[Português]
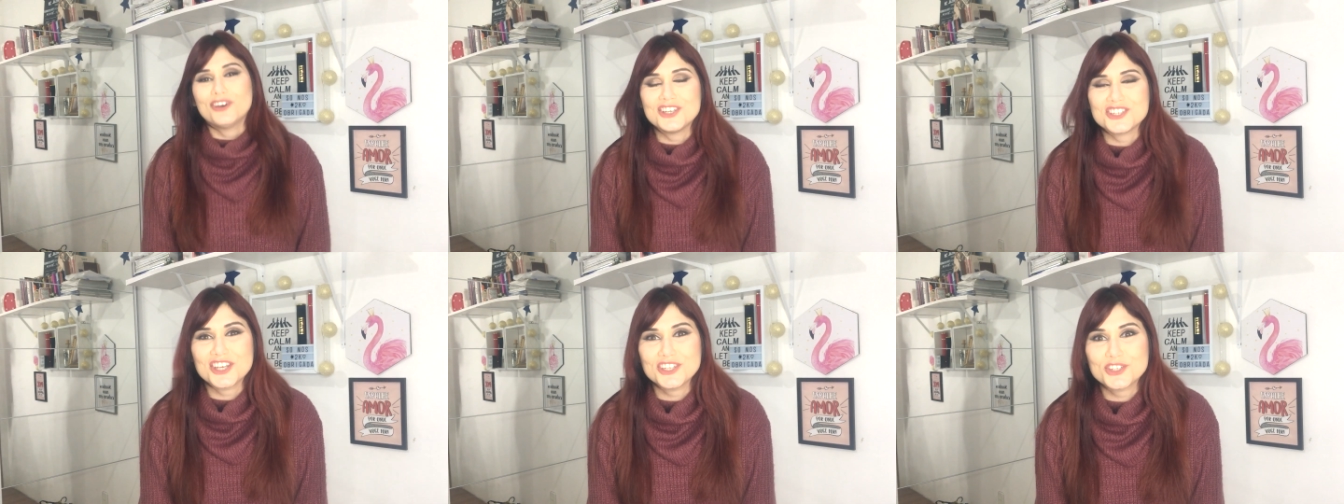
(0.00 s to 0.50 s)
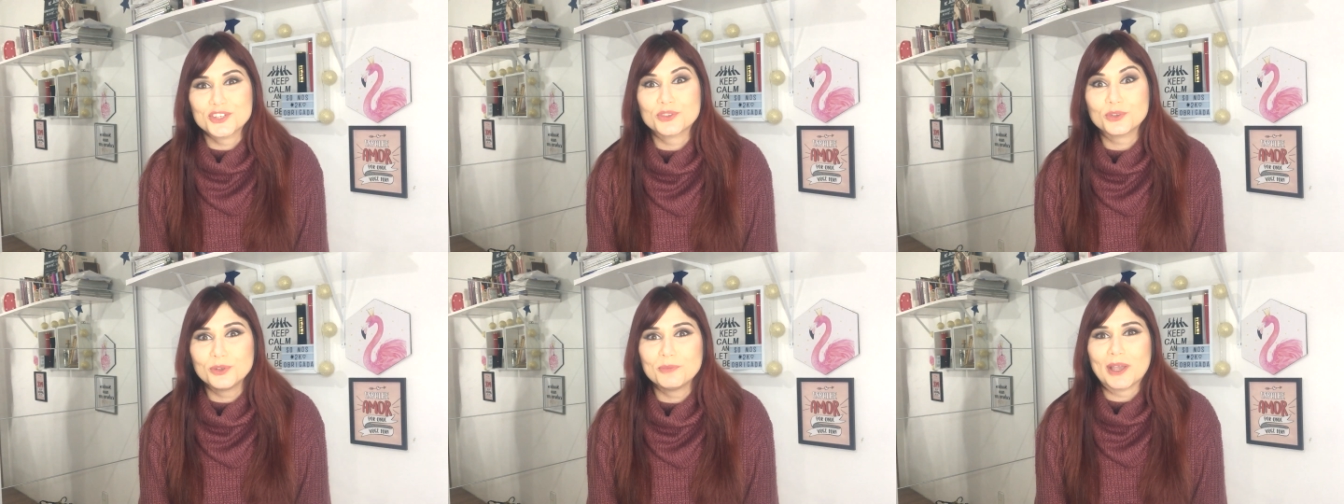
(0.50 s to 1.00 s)
Oi, gente,
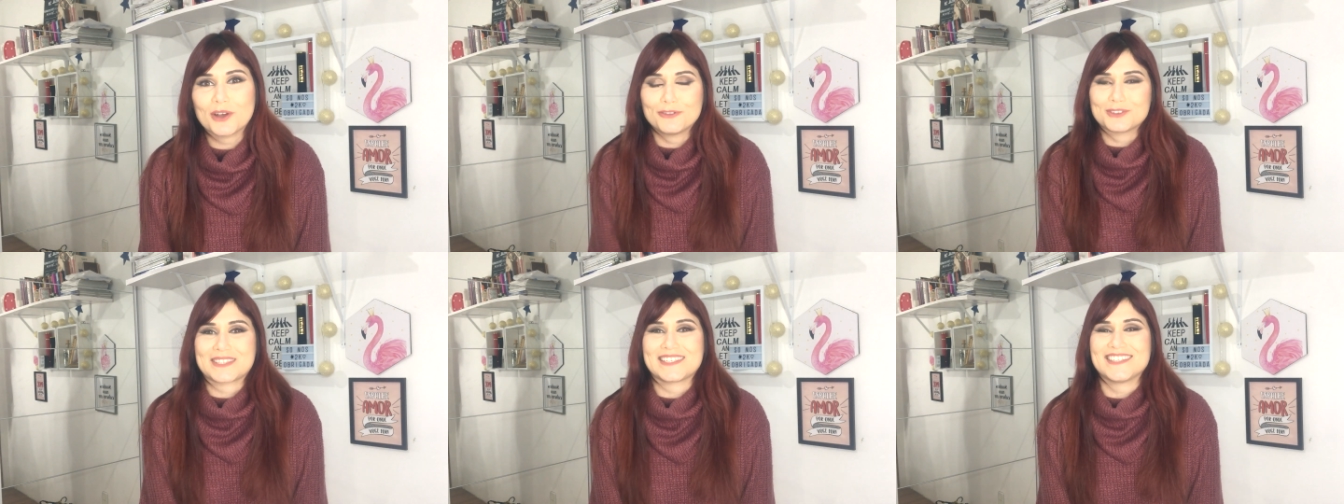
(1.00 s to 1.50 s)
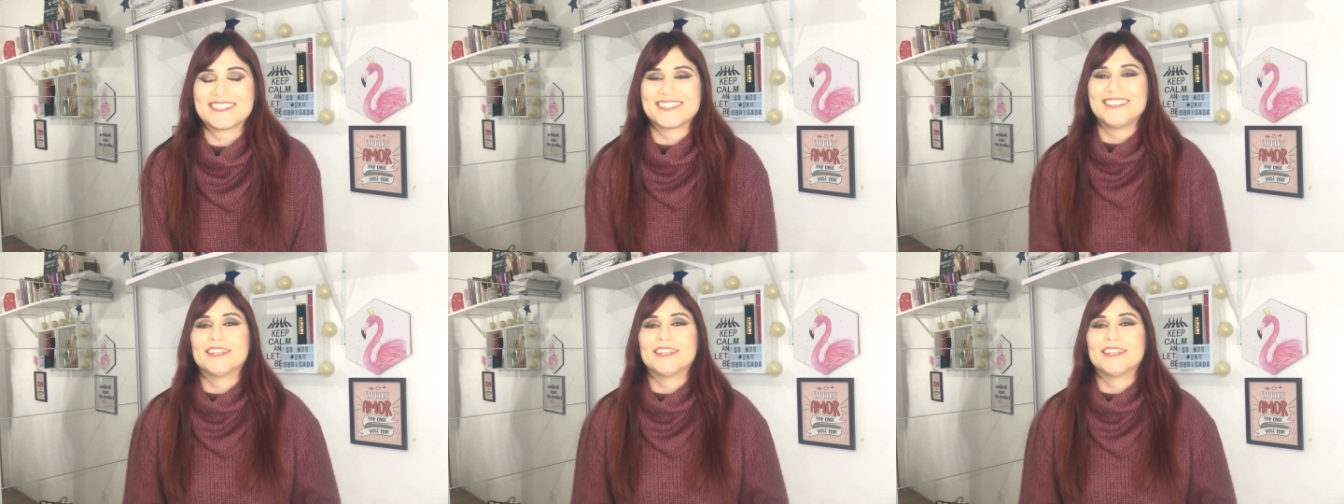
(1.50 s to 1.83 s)
tudo bem com vocês?